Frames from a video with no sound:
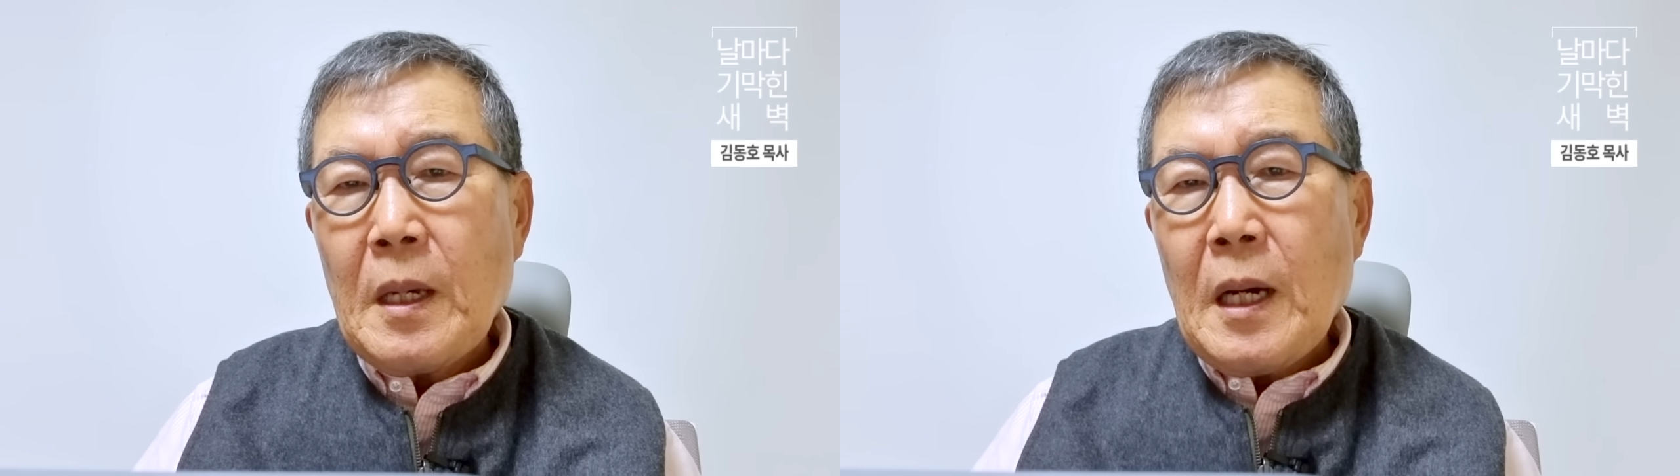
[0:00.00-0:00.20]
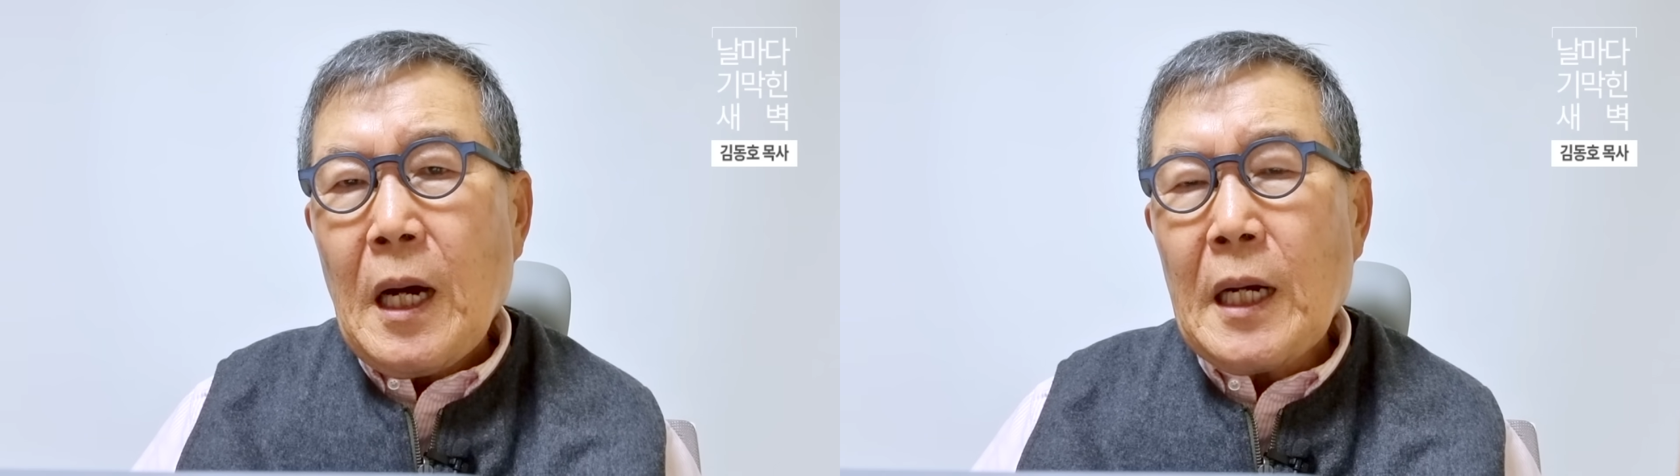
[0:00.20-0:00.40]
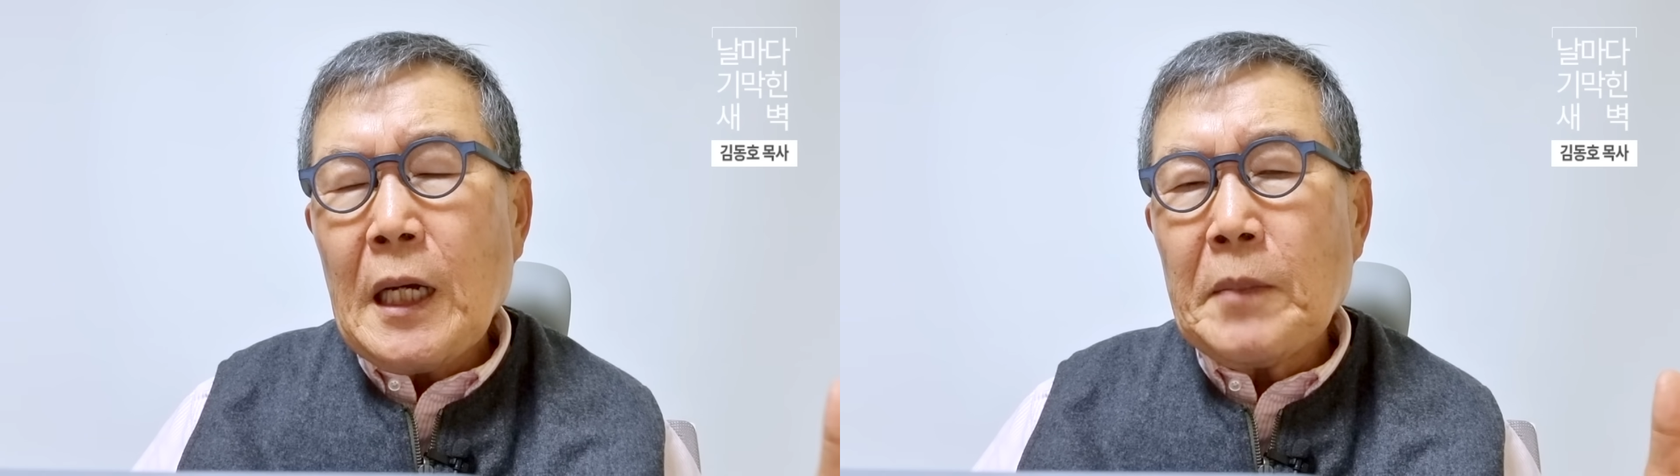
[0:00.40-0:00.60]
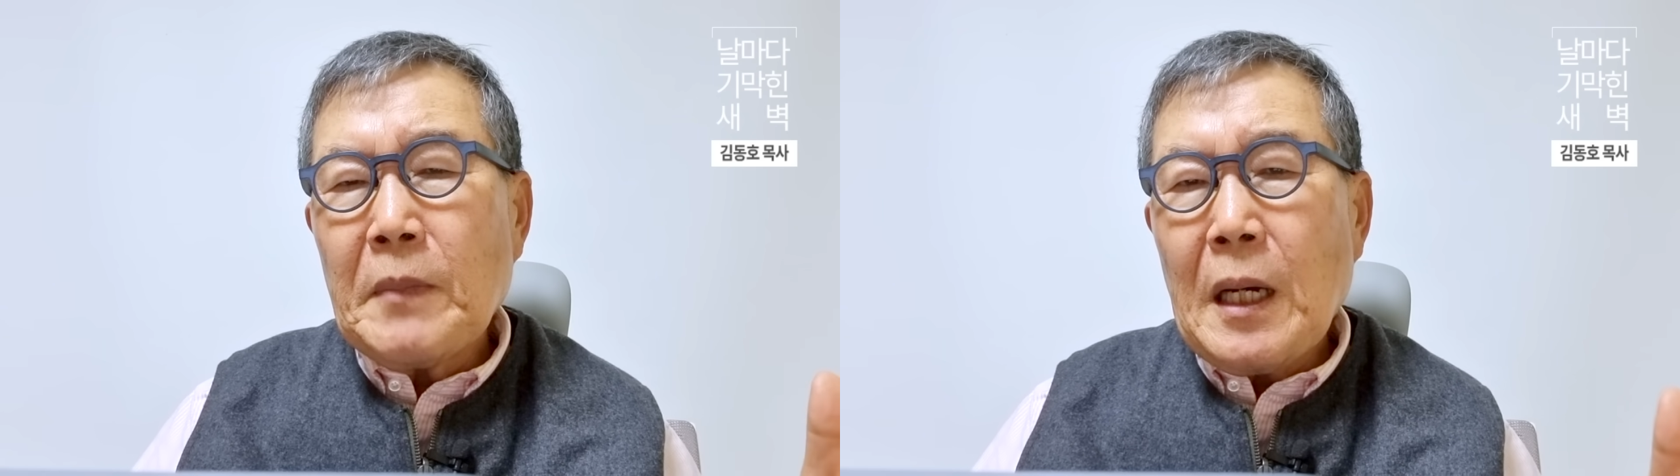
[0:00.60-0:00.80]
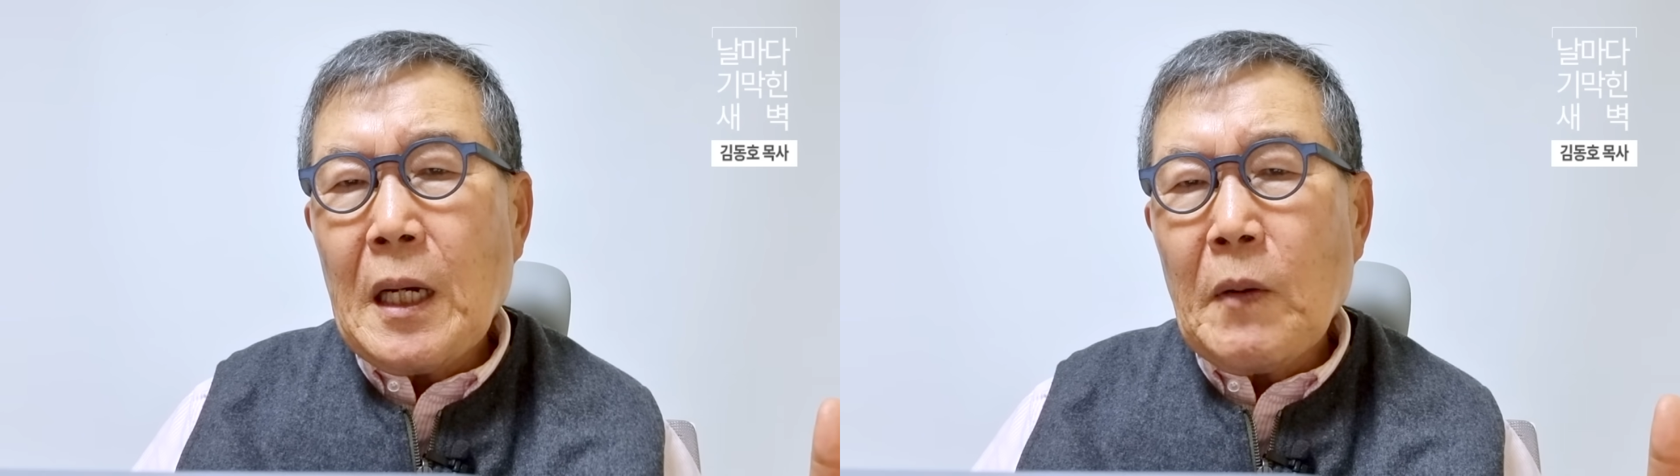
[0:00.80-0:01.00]
하나님
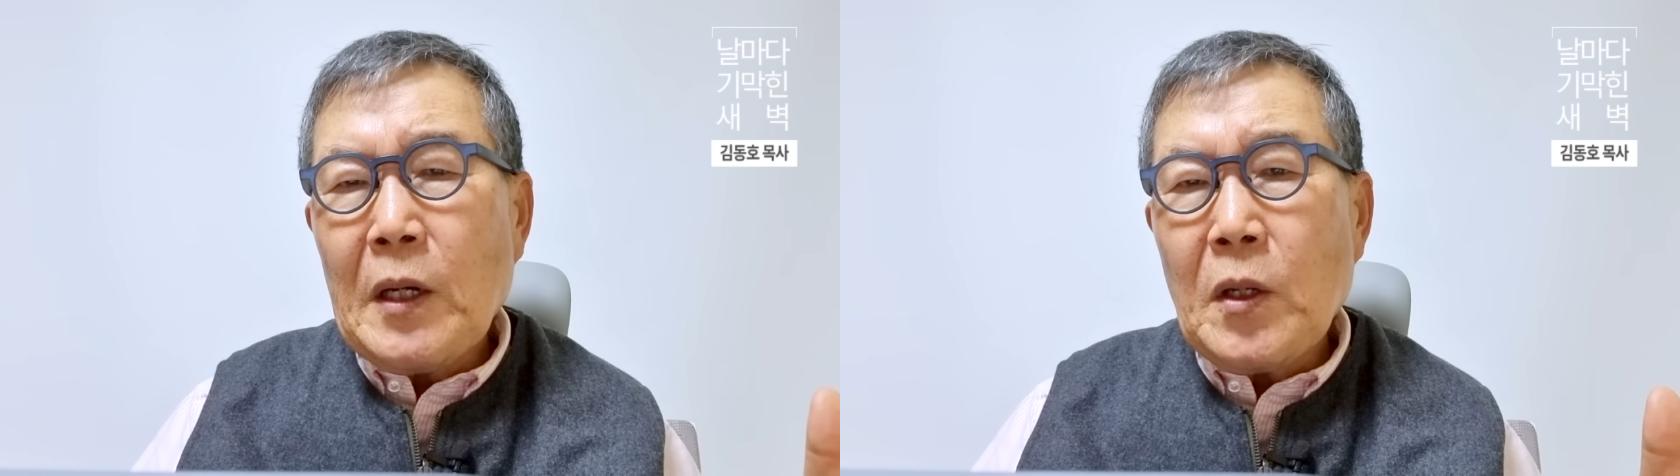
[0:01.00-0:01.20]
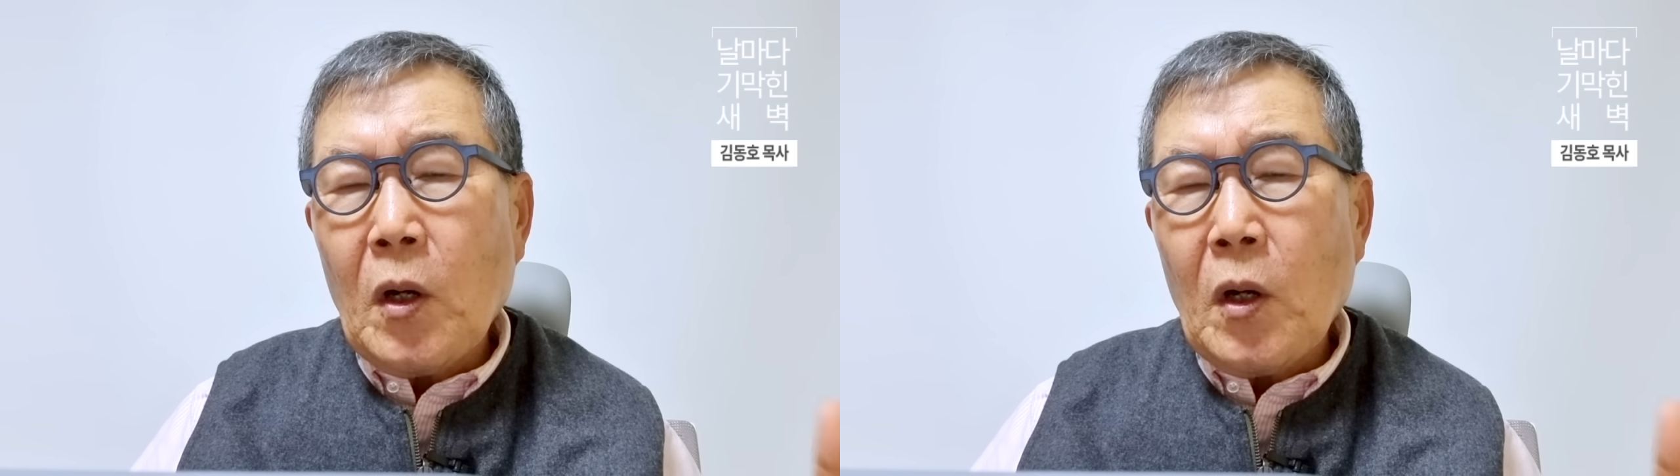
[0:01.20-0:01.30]
나라와